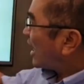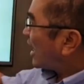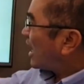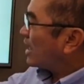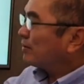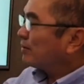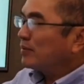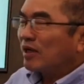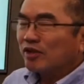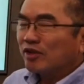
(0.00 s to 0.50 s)
น
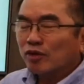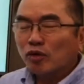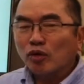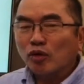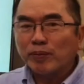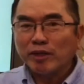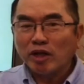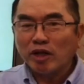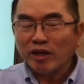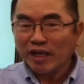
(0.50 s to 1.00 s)
เมื่อสักครู่
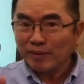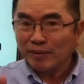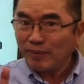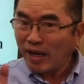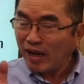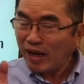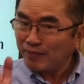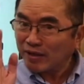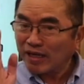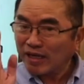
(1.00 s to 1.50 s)
พี่น้องเห็นภา
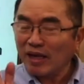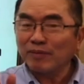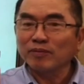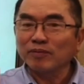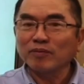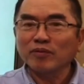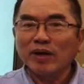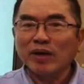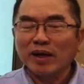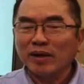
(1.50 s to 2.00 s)
พนะครับ
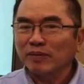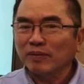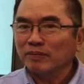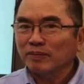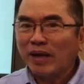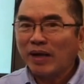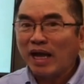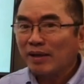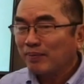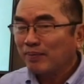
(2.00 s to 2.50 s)
ว่า
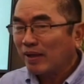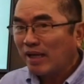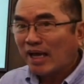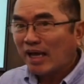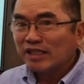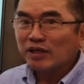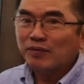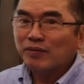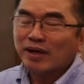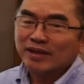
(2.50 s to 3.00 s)
ผ่านไปหลาย
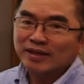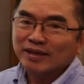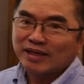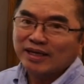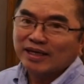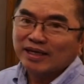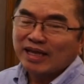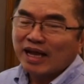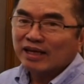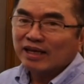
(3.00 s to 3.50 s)
จังหวัดระยะ
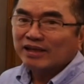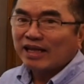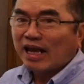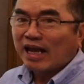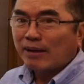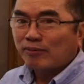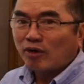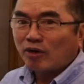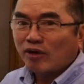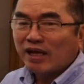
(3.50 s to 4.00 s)
ทาง
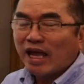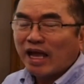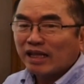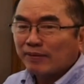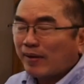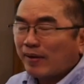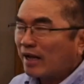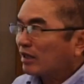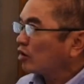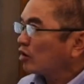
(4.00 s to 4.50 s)

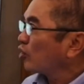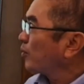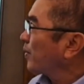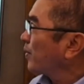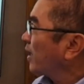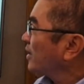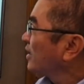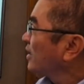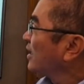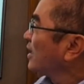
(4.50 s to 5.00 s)
355กิโลเม
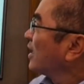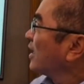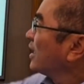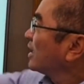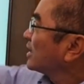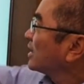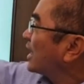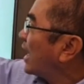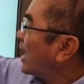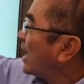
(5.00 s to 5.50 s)
ตร
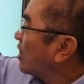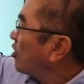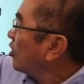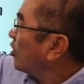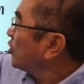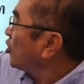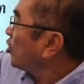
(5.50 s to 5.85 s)
แต่ข้อซอย